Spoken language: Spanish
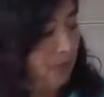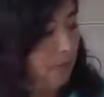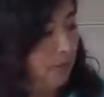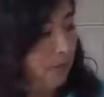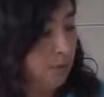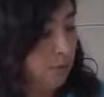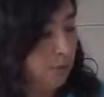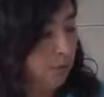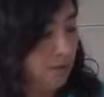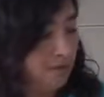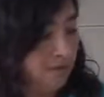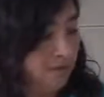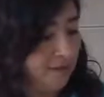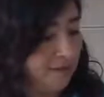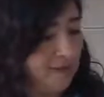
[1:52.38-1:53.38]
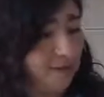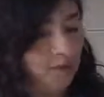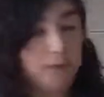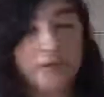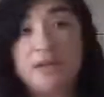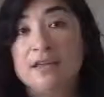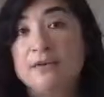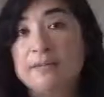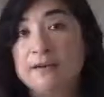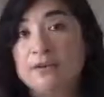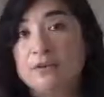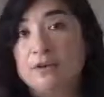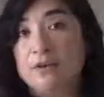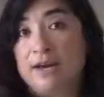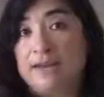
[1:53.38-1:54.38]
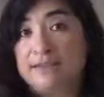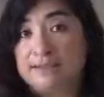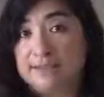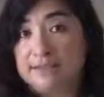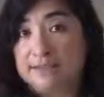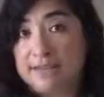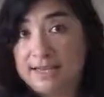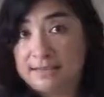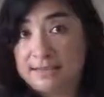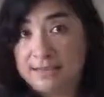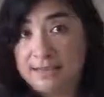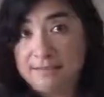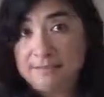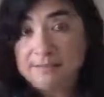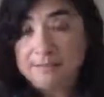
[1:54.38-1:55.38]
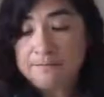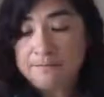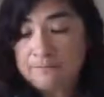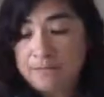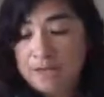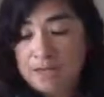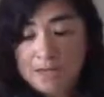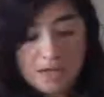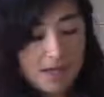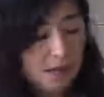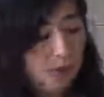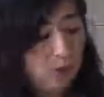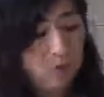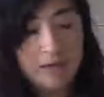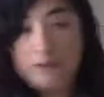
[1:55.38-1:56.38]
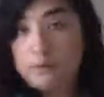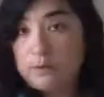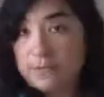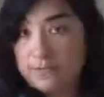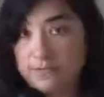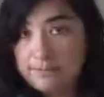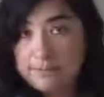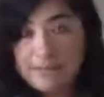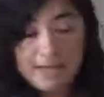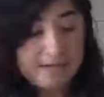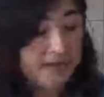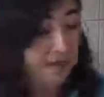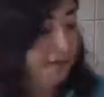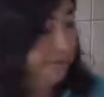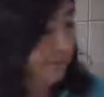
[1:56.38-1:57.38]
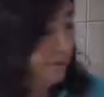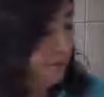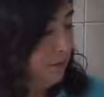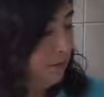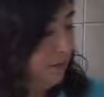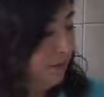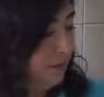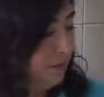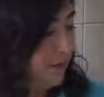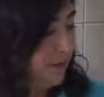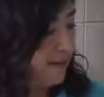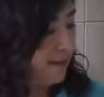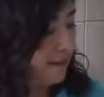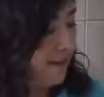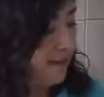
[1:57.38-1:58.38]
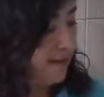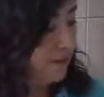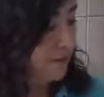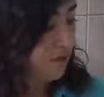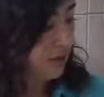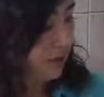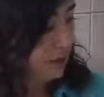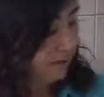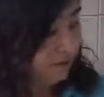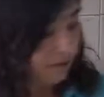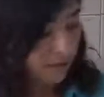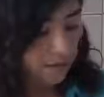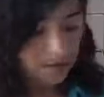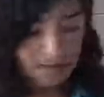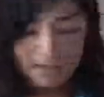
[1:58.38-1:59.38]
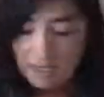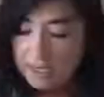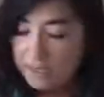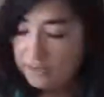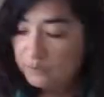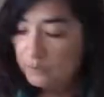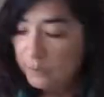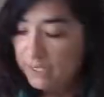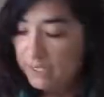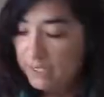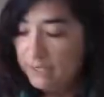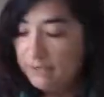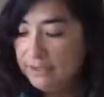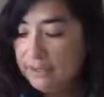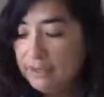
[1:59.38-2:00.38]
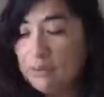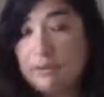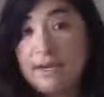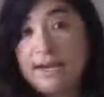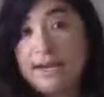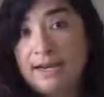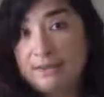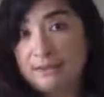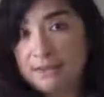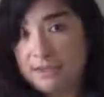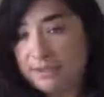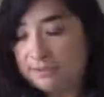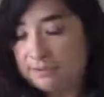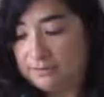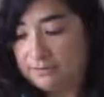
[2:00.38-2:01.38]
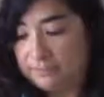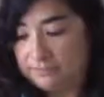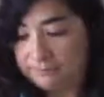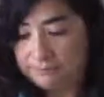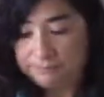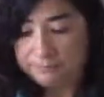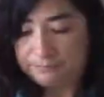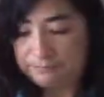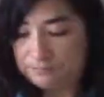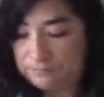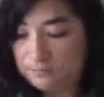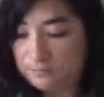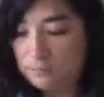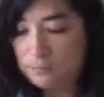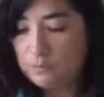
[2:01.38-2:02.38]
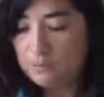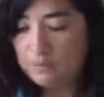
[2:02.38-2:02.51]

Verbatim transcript: cuando ustedes tienen la toalla de baño a ser grande o la toalla de playa, lo que deben hacer es lo siguiente. La toalla la doblan a la mitad, como la